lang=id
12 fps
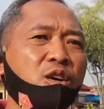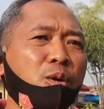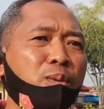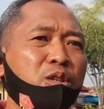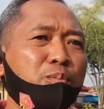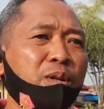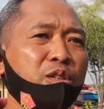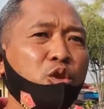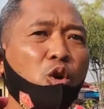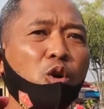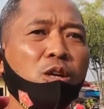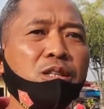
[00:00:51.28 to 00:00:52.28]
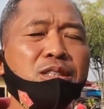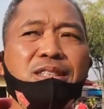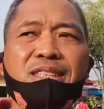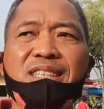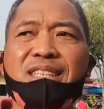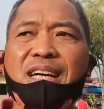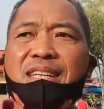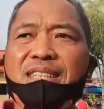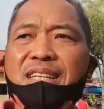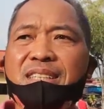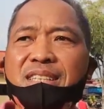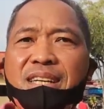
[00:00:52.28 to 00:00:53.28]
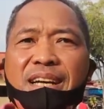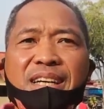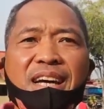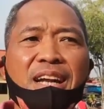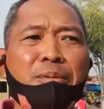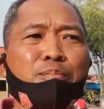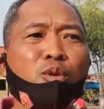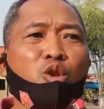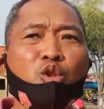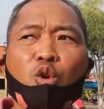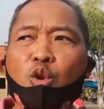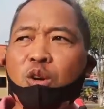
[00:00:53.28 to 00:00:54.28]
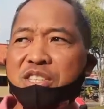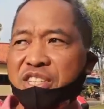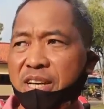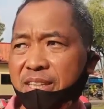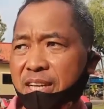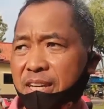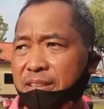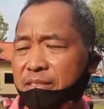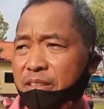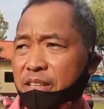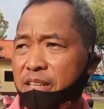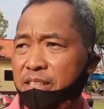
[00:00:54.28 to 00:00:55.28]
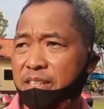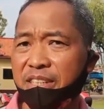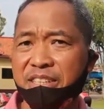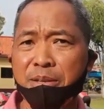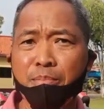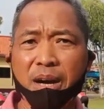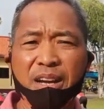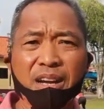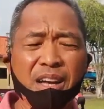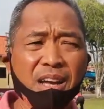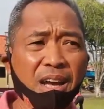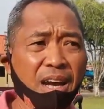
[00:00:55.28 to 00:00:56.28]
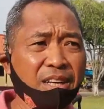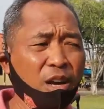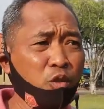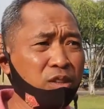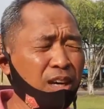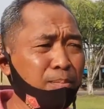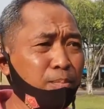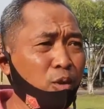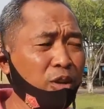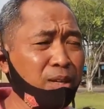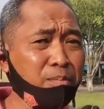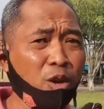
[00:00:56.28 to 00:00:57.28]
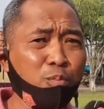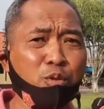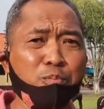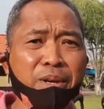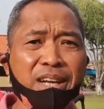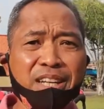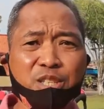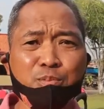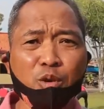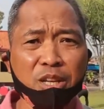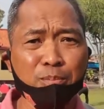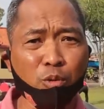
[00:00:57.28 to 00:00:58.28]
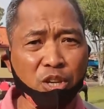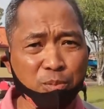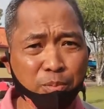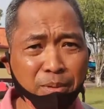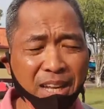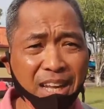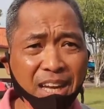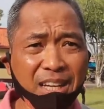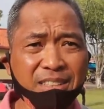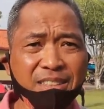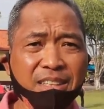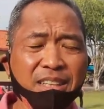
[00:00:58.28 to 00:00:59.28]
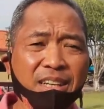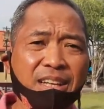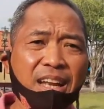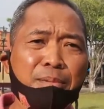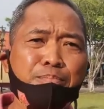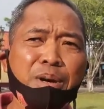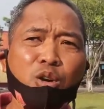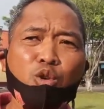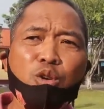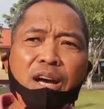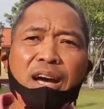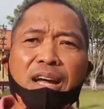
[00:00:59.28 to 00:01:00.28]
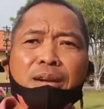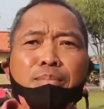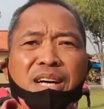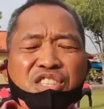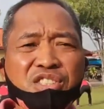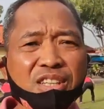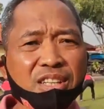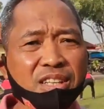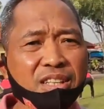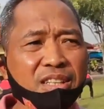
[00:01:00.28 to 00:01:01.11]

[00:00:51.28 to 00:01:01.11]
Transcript: ya sudah di betul-betul ditekankan terkait dengan protokol kesehatan. Jadi di mana ada anggota Polri maupun PNS Polri Polres Malang dalam